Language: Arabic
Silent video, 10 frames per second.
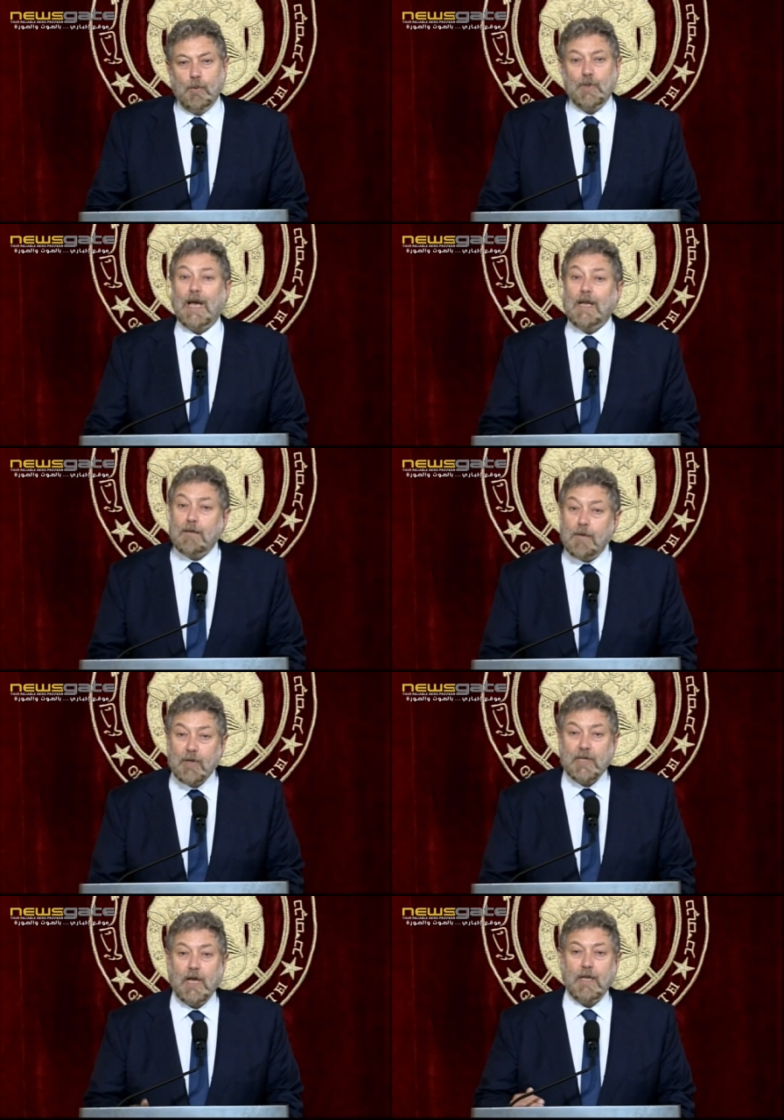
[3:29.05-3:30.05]
ونخلي
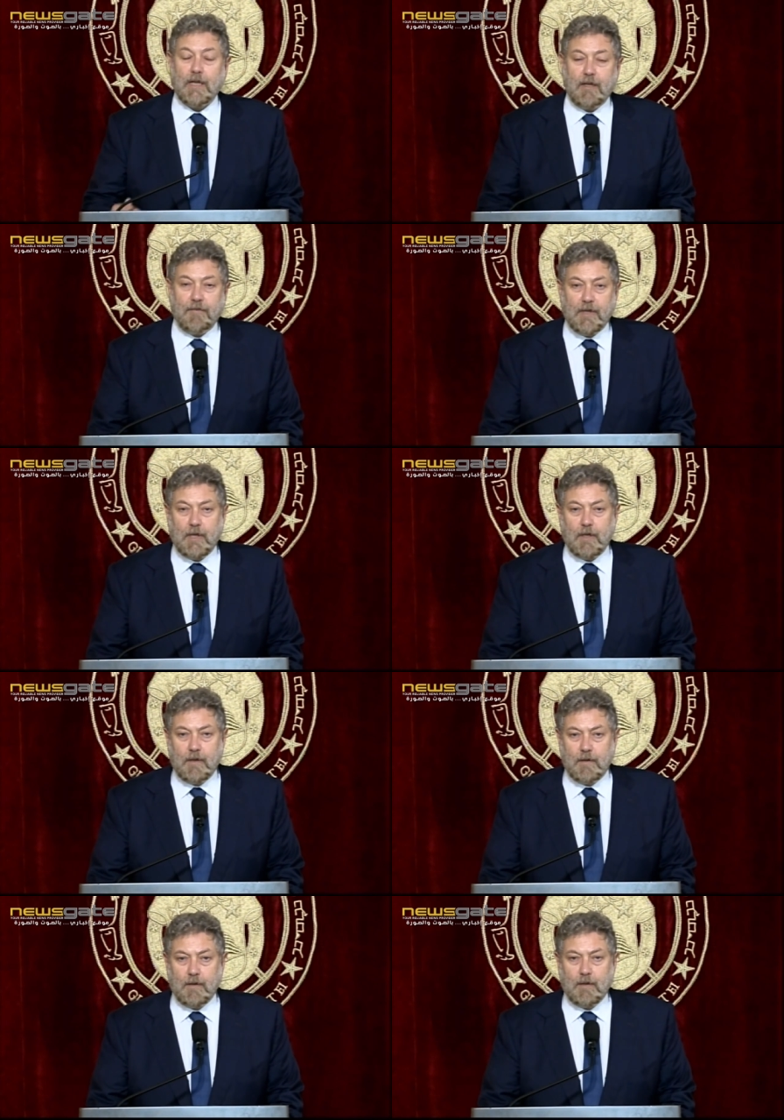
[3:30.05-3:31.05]
المواضيع الخليفية
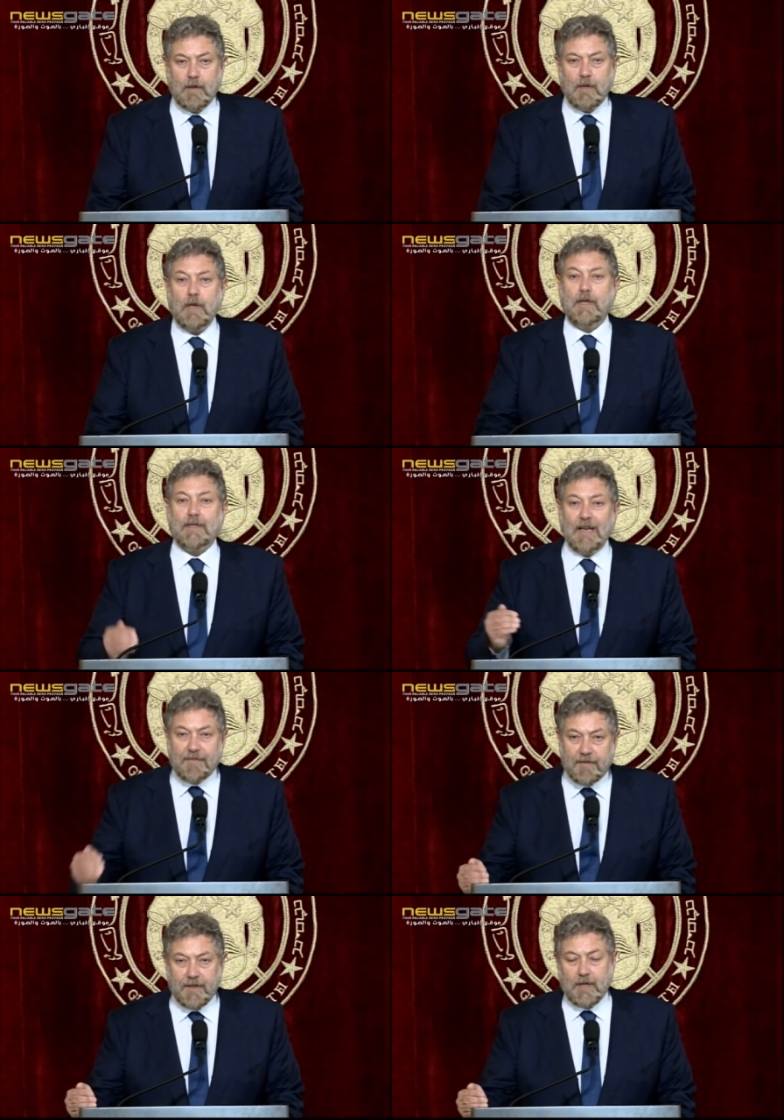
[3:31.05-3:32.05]

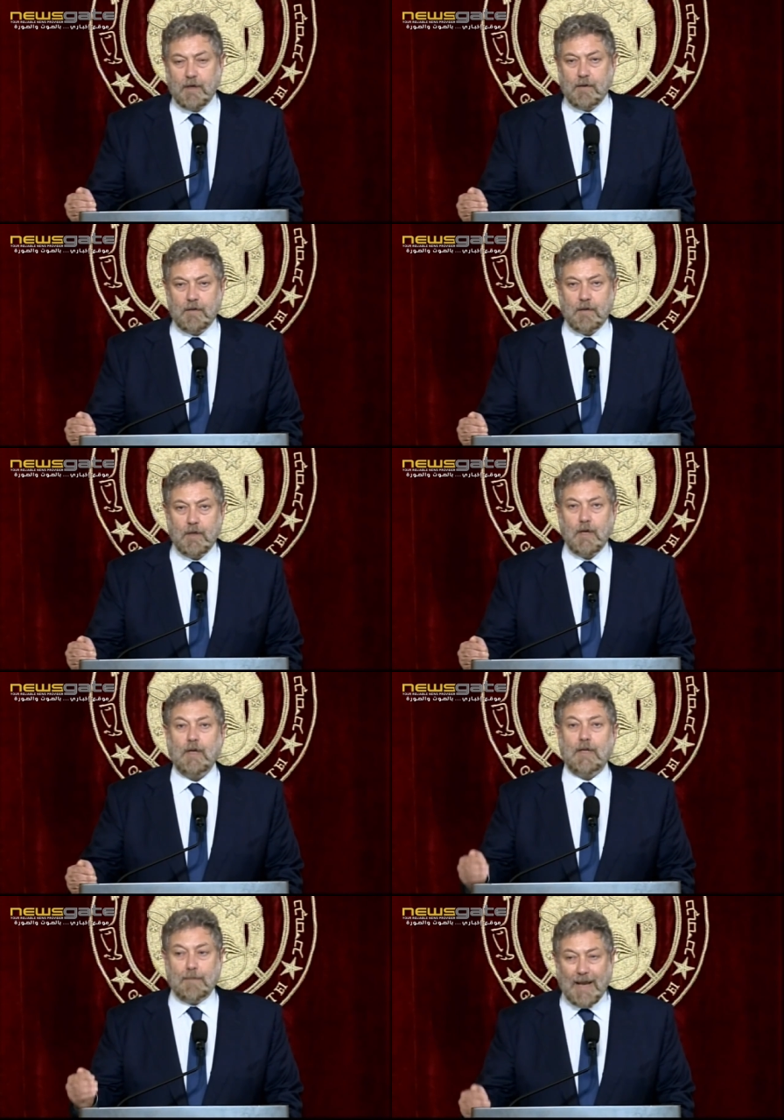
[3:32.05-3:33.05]
نكفي فيها
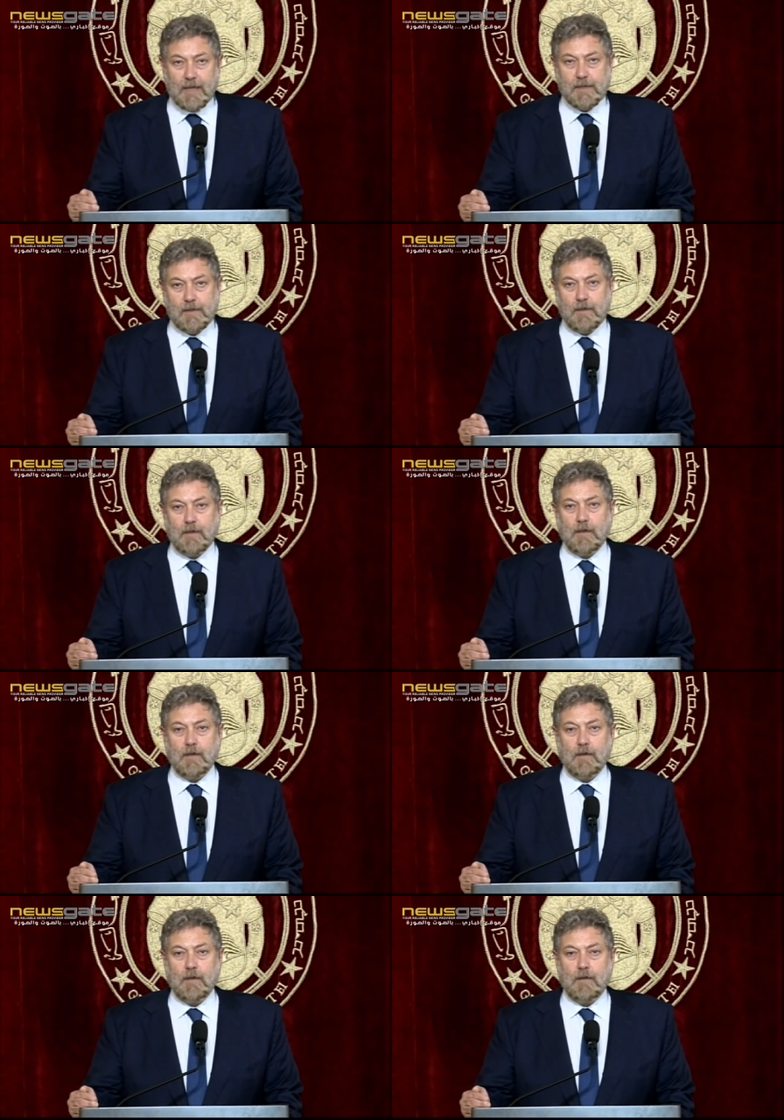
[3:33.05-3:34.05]
لبحث
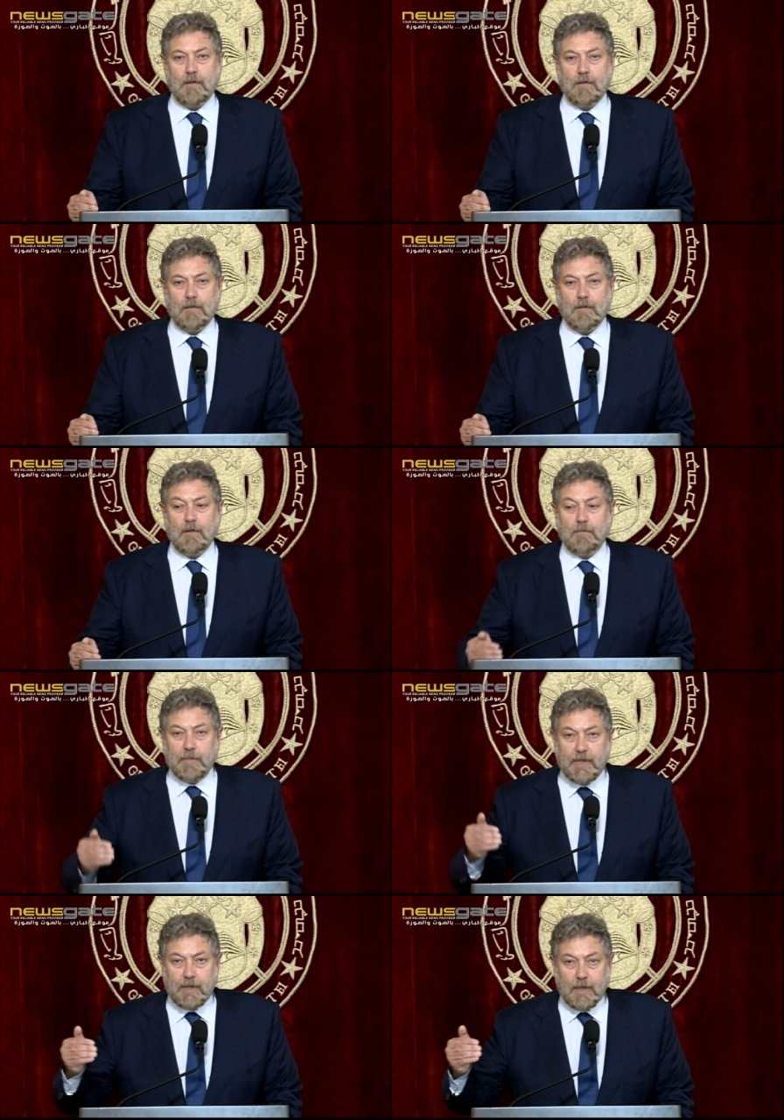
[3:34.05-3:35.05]

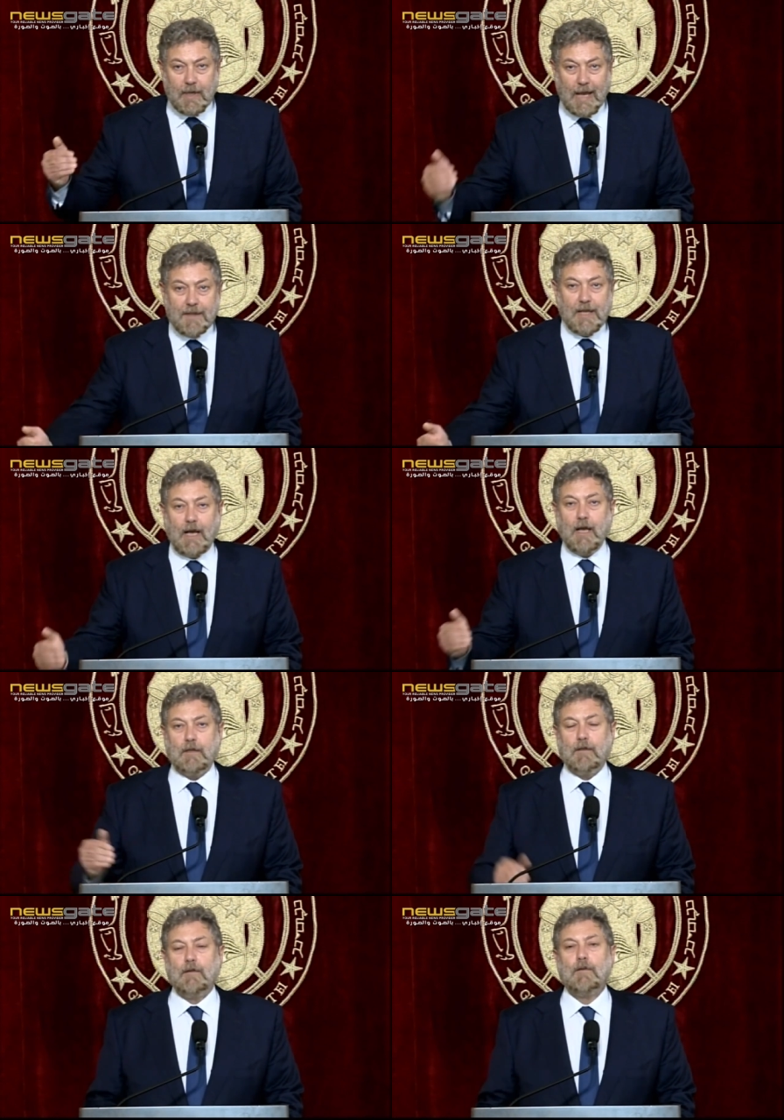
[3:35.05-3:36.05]
بهذا العهد
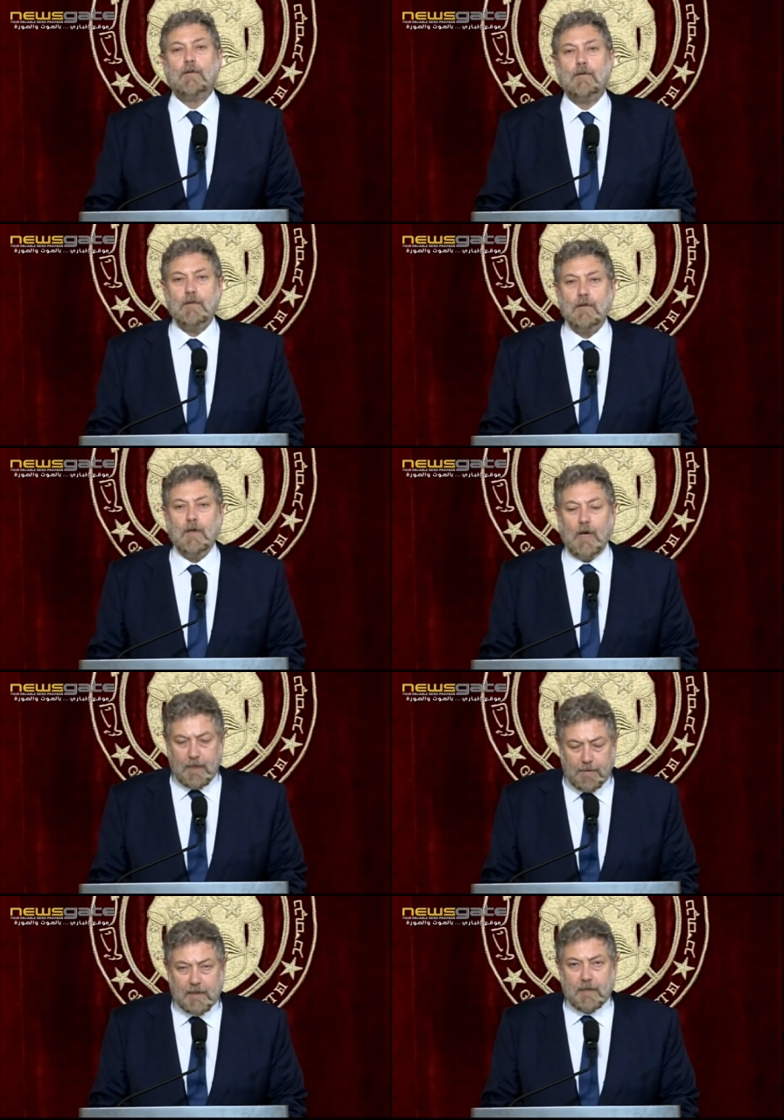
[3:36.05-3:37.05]

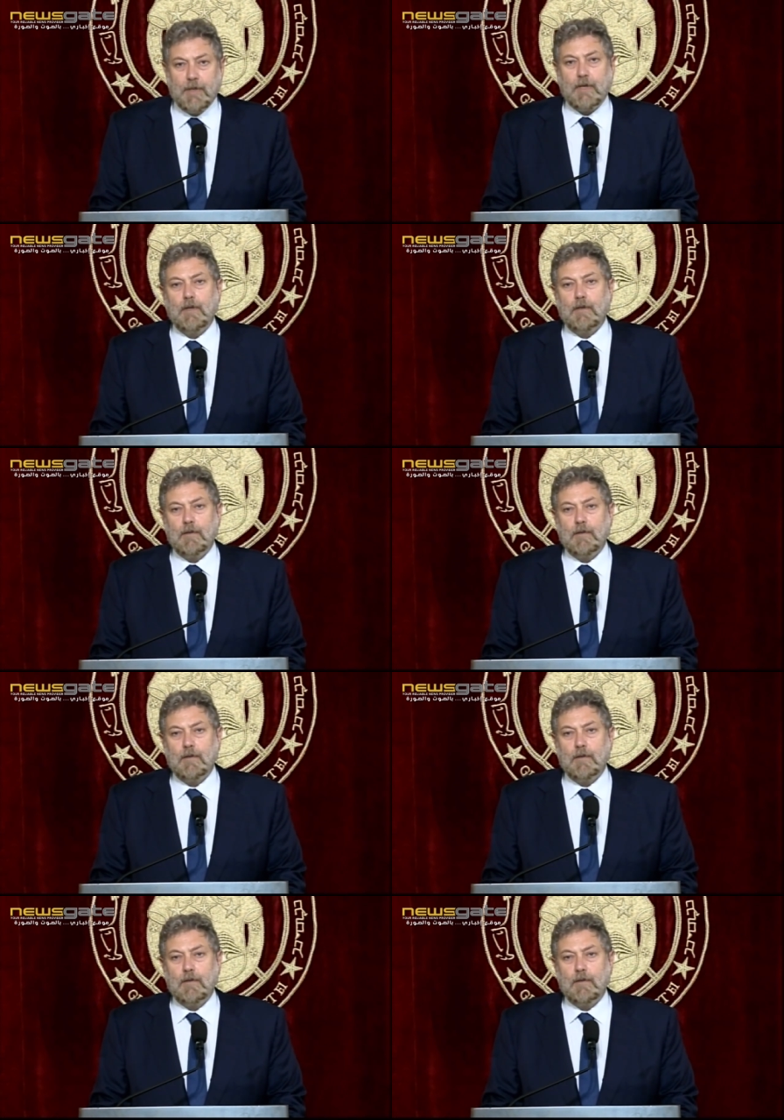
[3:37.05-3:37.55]
انا بعتبر